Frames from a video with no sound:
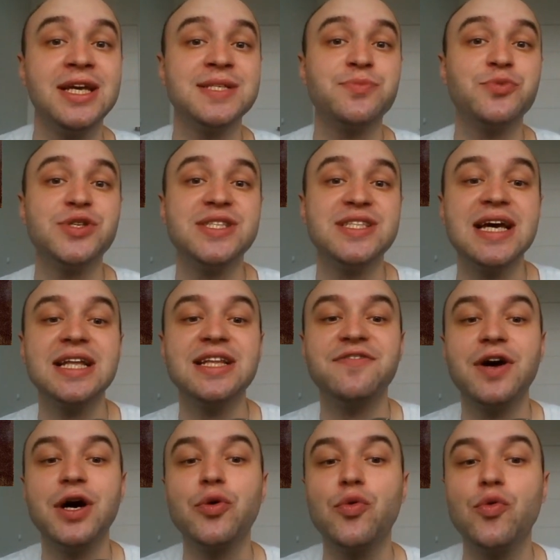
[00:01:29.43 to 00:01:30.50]
И спустя
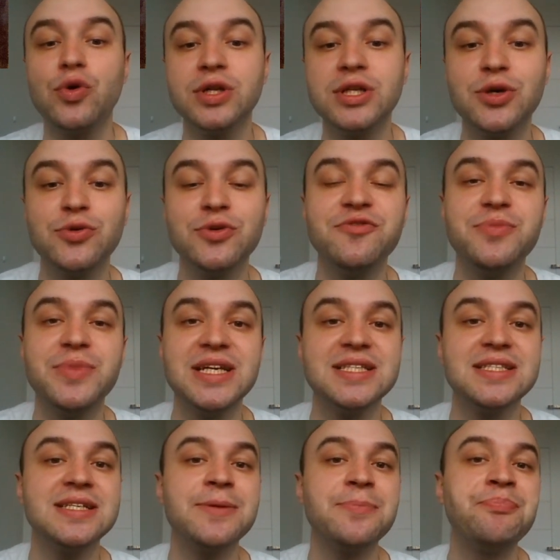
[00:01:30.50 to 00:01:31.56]
два года он
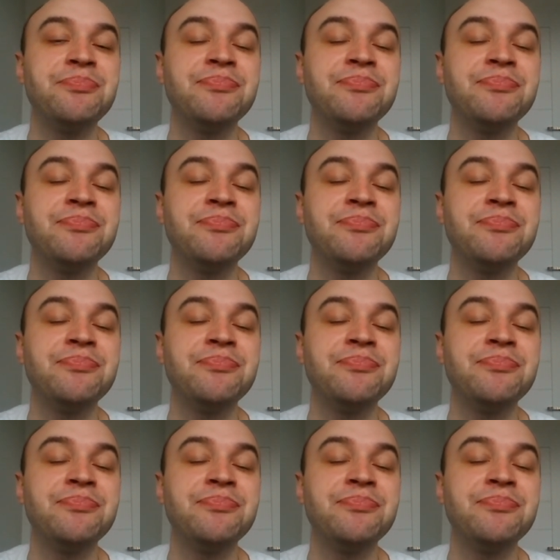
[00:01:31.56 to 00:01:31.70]
вместе